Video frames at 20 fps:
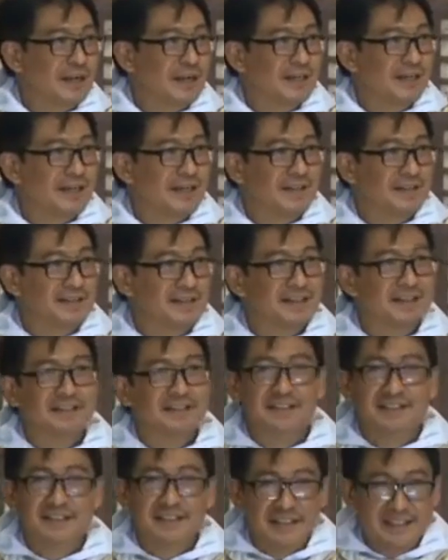one another
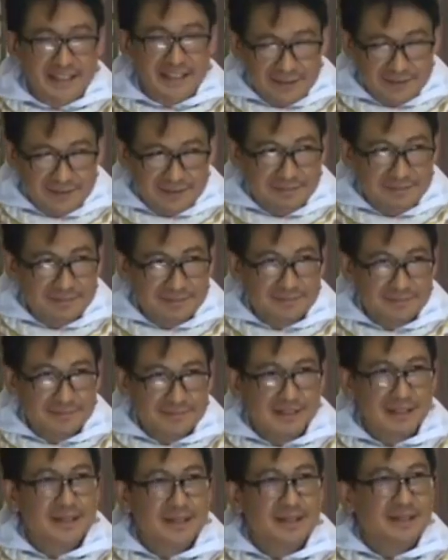that indeed,
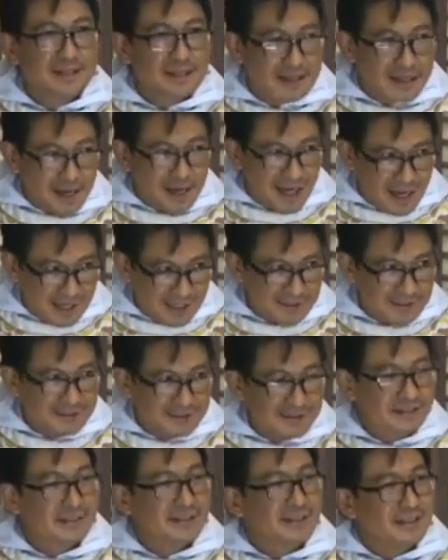God
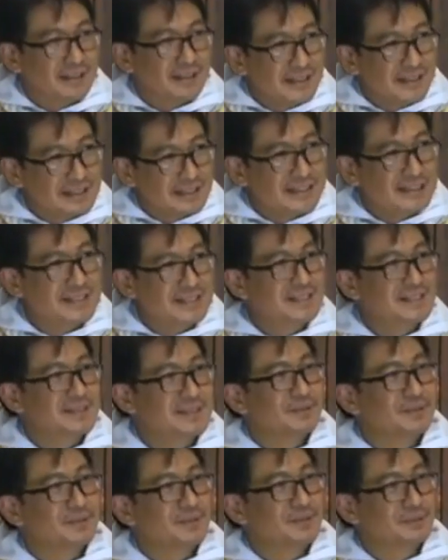is
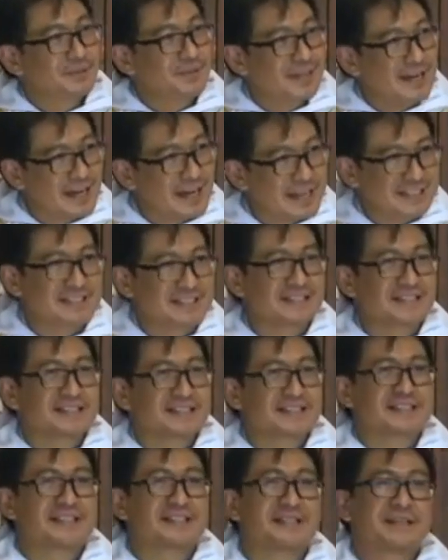with
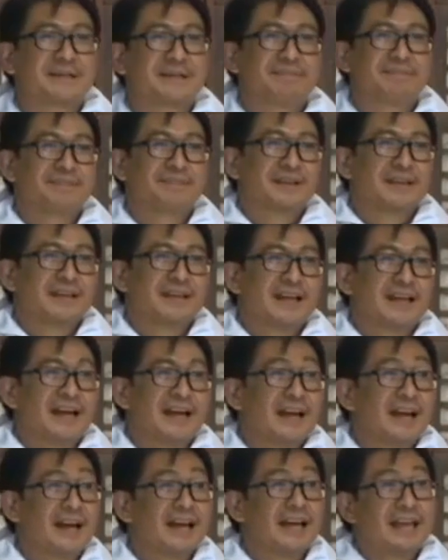us.
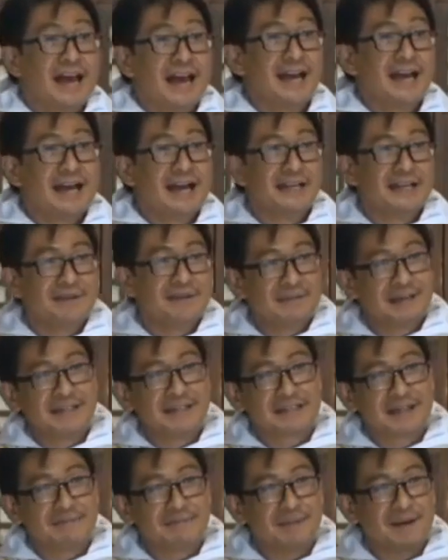Kaya nga
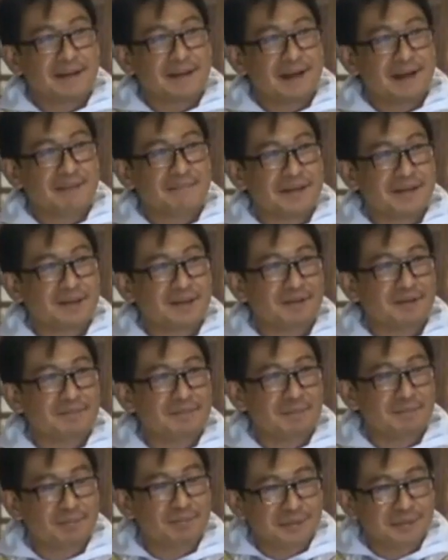naman kapag ka merong
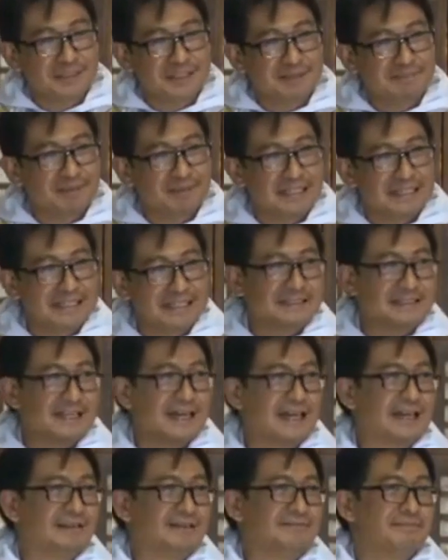mabuting
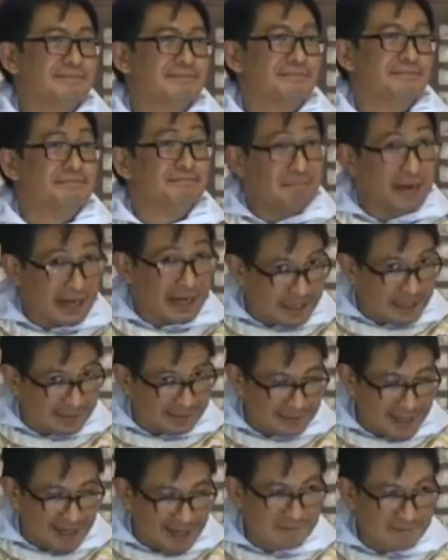balita,
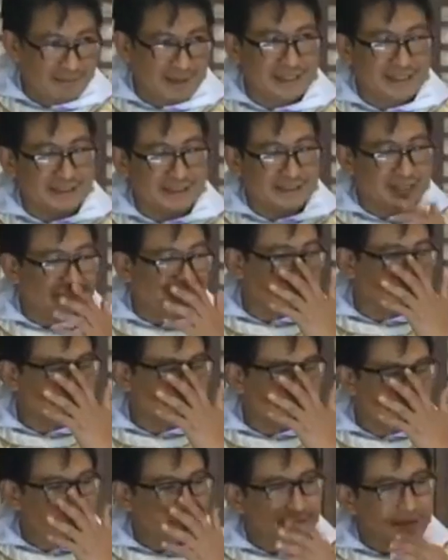magandang balita,
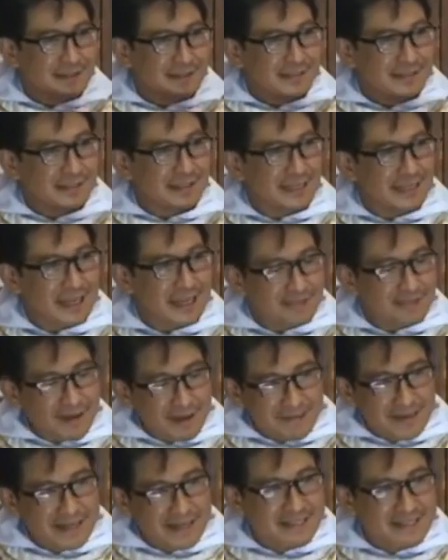na
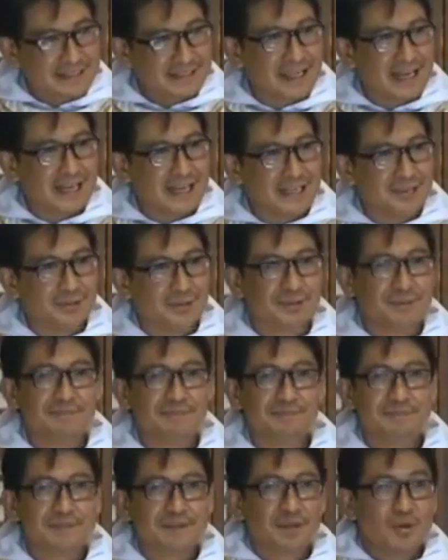nababasa tayo
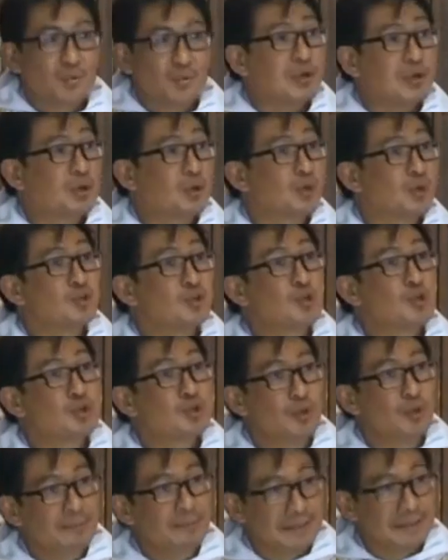we
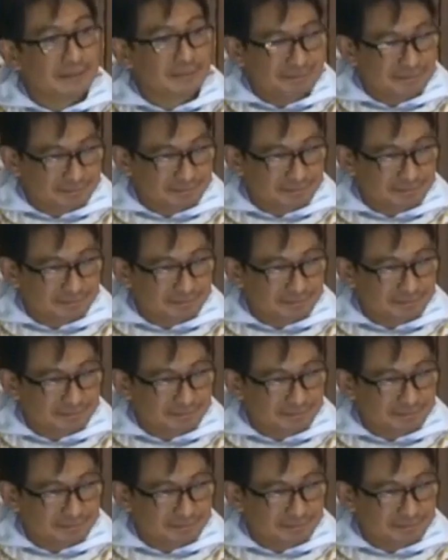consume it.